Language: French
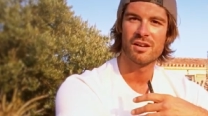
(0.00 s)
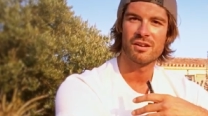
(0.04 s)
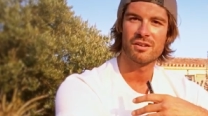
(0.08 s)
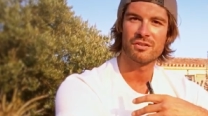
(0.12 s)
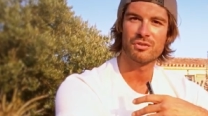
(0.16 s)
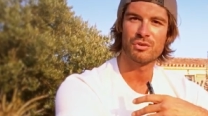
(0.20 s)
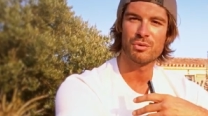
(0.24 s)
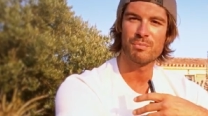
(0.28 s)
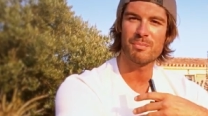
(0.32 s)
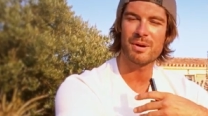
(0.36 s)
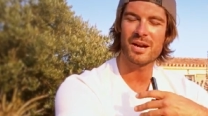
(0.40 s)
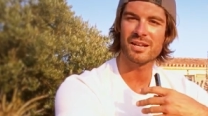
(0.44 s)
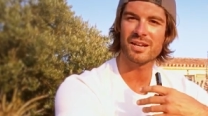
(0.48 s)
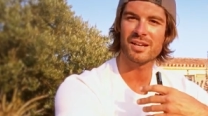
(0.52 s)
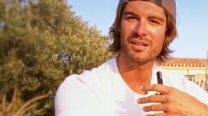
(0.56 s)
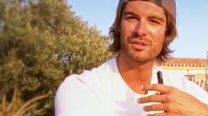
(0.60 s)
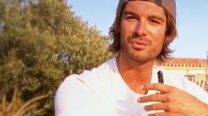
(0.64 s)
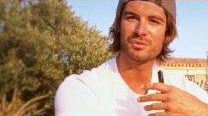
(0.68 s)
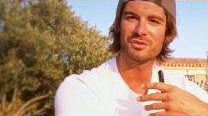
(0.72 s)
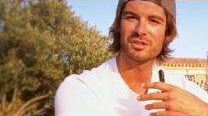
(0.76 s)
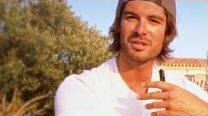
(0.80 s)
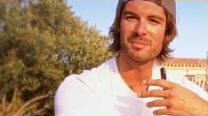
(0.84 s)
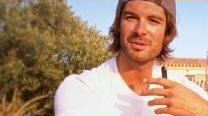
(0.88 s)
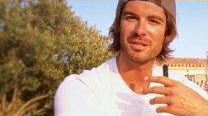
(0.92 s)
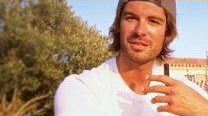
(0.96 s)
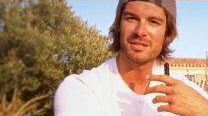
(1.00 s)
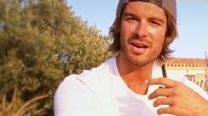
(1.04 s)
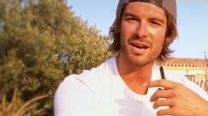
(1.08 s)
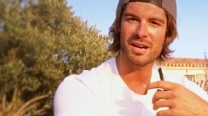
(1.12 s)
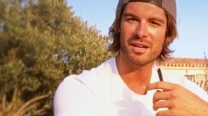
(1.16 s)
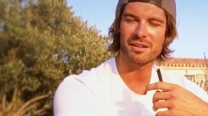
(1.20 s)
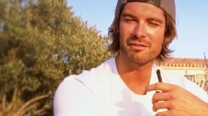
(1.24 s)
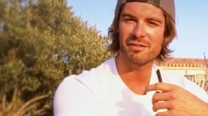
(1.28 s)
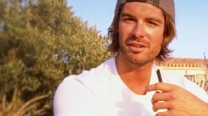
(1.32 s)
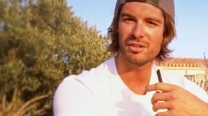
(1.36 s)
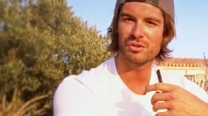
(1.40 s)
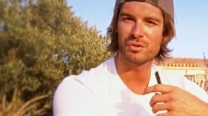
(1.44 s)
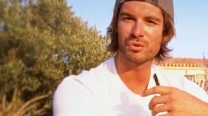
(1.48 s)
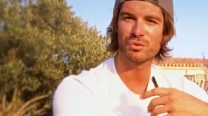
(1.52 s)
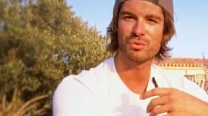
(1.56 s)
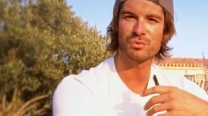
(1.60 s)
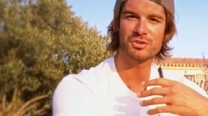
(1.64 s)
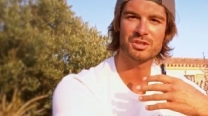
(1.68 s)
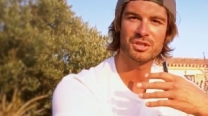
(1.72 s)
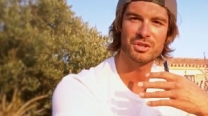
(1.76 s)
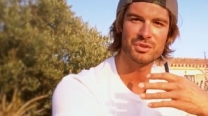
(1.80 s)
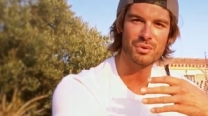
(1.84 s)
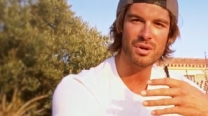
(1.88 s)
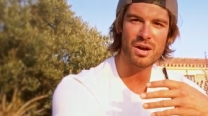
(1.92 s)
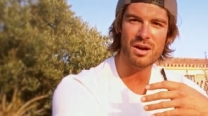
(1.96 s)
de malgré tout ce qui m'est arrivé, de
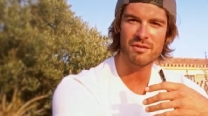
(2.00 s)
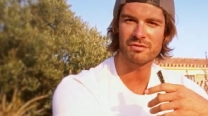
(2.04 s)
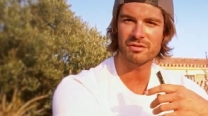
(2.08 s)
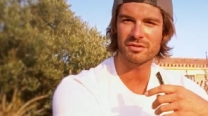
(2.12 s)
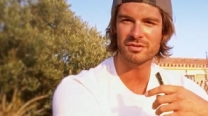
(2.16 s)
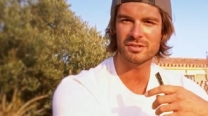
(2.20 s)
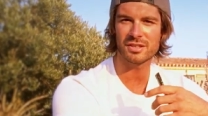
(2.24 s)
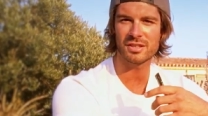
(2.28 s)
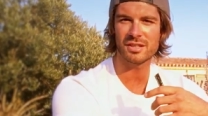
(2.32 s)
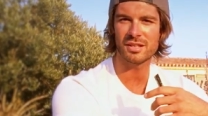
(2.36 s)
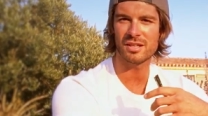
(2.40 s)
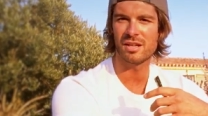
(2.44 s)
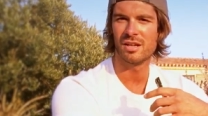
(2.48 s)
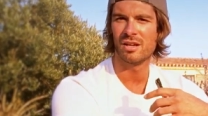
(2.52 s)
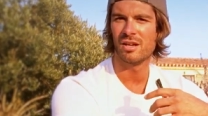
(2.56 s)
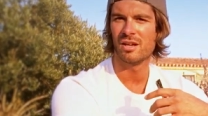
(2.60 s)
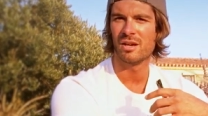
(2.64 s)
continuer à avancer.